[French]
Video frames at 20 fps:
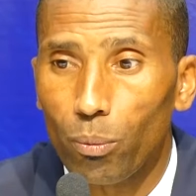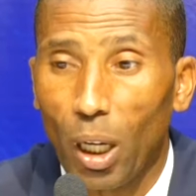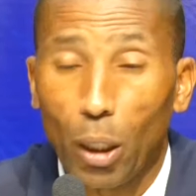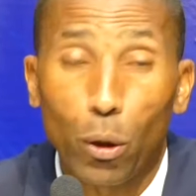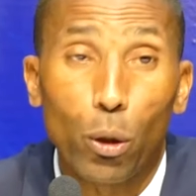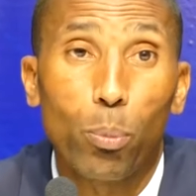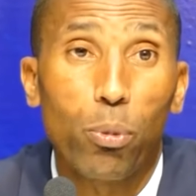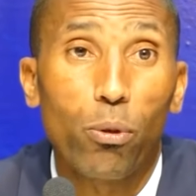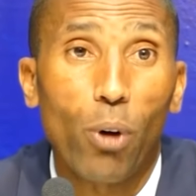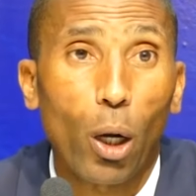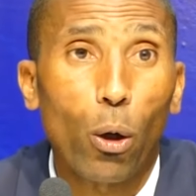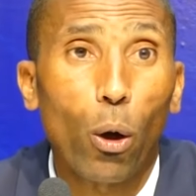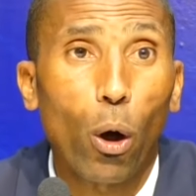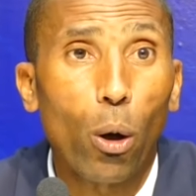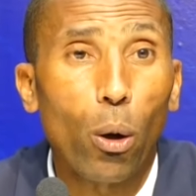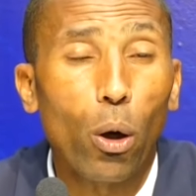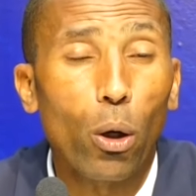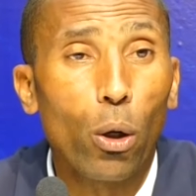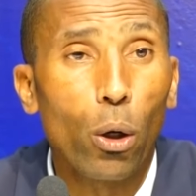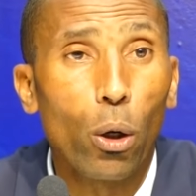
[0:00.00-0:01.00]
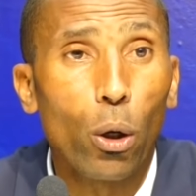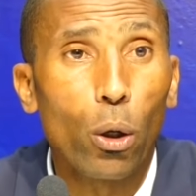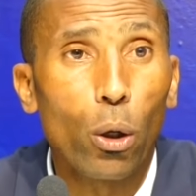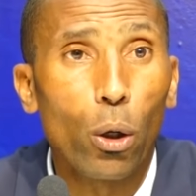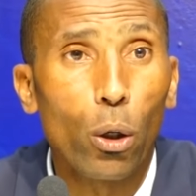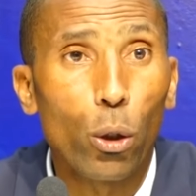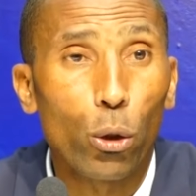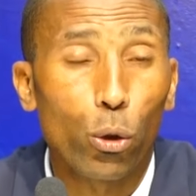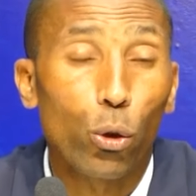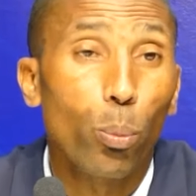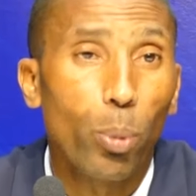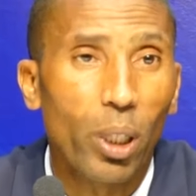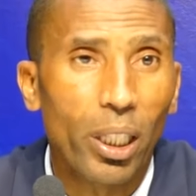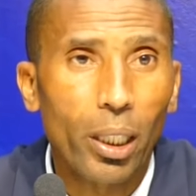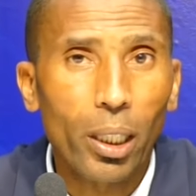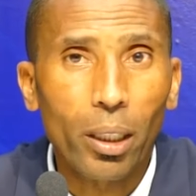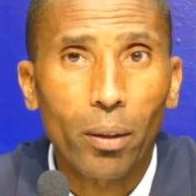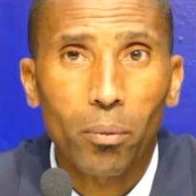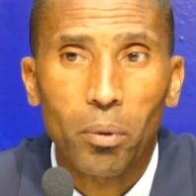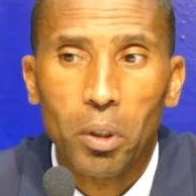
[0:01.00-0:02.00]
bah, de pouvoir le, le, le,
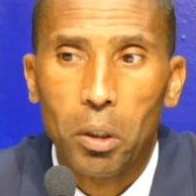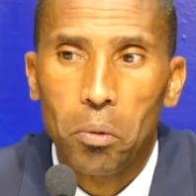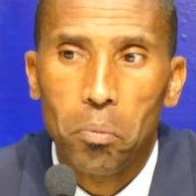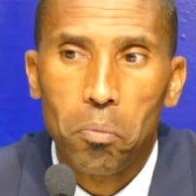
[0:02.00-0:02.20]
suppléer.